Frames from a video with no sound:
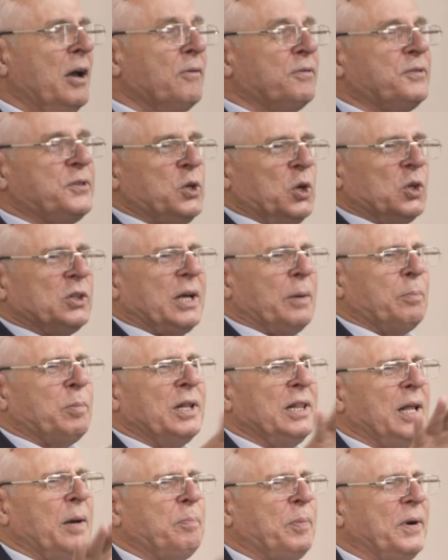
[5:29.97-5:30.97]
Все это
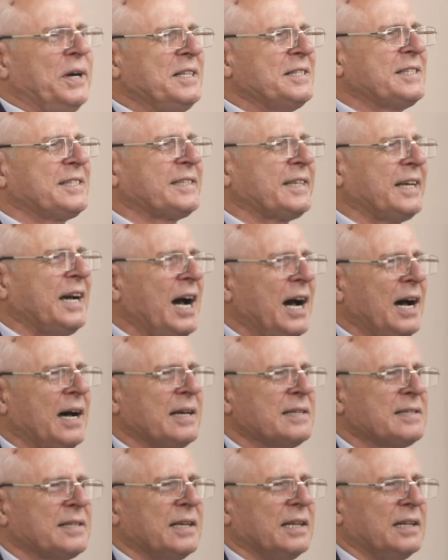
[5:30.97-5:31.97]
было
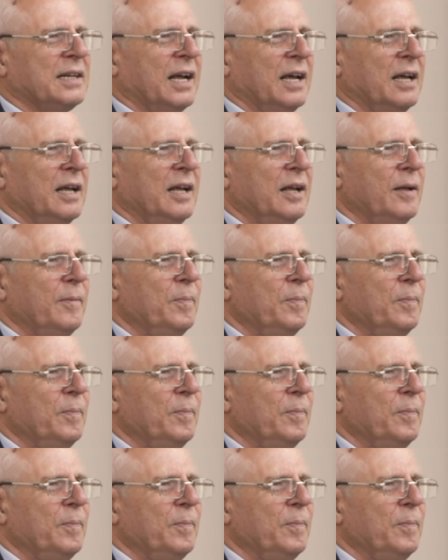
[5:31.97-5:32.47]
предсказано.